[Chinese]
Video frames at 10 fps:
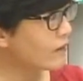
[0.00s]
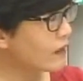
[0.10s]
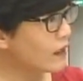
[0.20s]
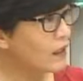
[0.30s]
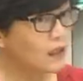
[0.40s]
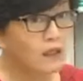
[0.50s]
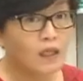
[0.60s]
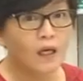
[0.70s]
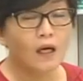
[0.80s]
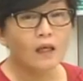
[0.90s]
对啊。
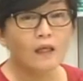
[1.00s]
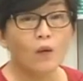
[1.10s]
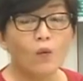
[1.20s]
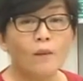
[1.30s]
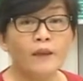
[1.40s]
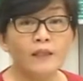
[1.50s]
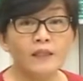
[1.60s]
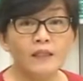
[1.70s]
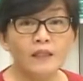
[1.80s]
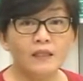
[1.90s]
那我们
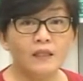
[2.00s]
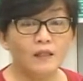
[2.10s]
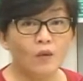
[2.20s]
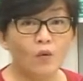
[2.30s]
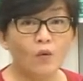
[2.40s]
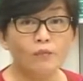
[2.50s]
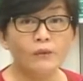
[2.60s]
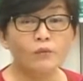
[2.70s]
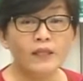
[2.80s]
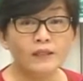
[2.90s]
第一个，我
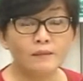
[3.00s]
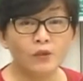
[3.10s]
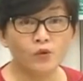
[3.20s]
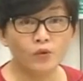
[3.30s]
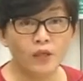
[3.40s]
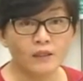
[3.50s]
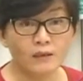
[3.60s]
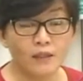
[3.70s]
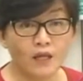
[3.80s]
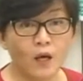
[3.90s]
们为什么需要
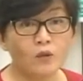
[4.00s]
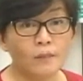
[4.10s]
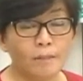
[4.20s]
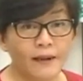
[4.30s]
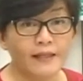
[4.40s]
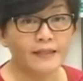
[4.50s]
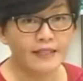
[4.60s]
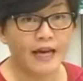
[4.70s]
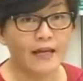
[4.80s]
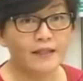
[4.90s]
这么高的备
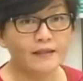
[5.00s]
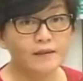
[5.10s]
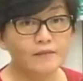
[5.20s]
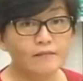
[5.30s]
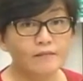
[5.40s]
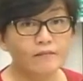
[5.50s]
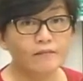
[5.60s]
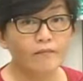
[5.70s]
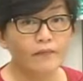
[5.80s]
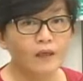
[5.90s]
载？
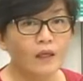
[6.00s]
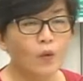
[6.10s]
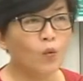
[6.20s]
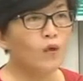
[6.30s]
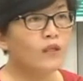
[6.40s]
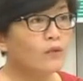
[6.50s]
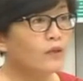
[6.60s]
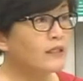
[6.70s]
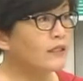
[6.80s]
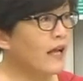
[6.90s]
我认
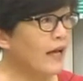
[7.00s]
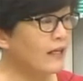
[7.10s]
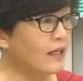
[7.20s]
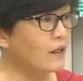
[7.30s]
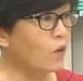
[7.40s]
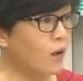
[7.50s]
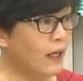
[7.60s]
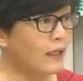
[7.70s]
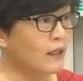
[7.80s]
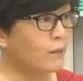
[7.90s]
为是台电的
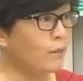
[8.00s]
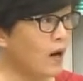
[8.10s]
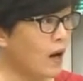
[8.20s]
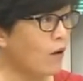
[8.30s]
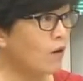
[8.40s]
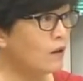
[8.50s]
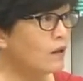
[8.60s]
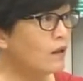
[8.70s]
管理不好。